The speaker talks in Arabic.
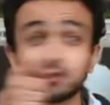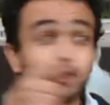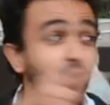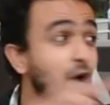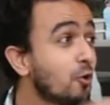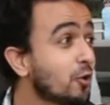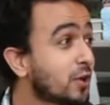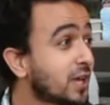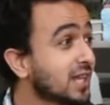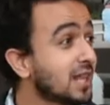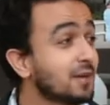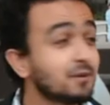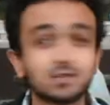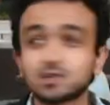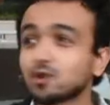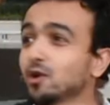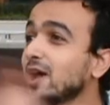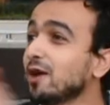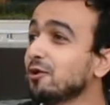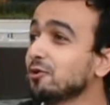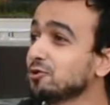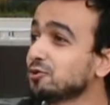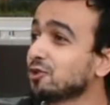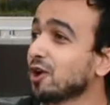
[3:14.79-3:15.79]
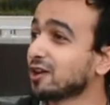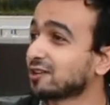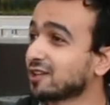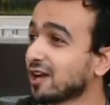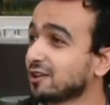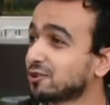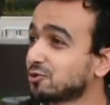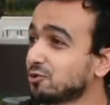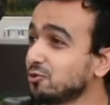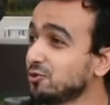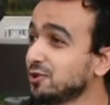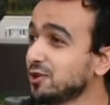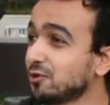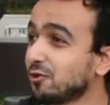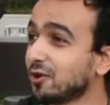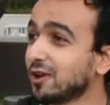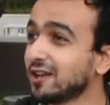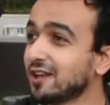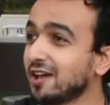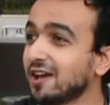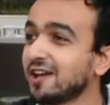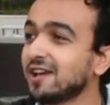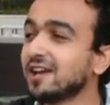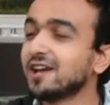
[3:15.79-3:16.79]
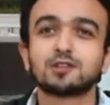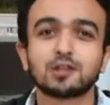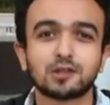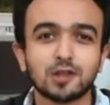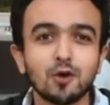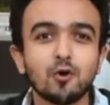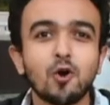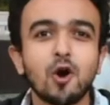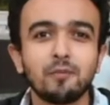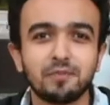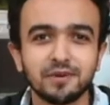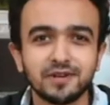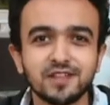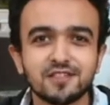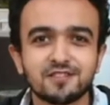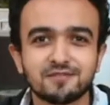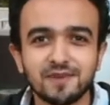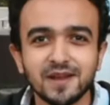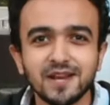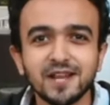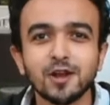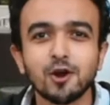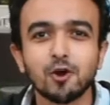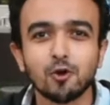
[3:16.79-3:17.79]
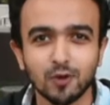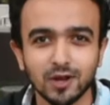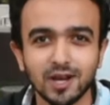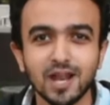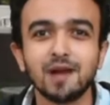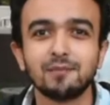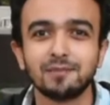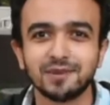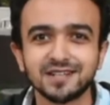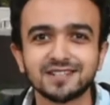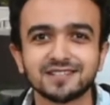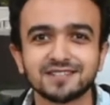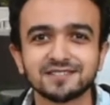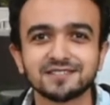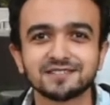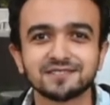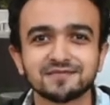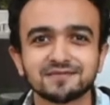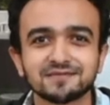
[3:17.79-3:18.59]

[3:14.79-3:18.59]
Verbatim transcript: انا كنت هقول كده من شويه وانتوا قطعتوني والله التطوع بالنسبه لي هو الامل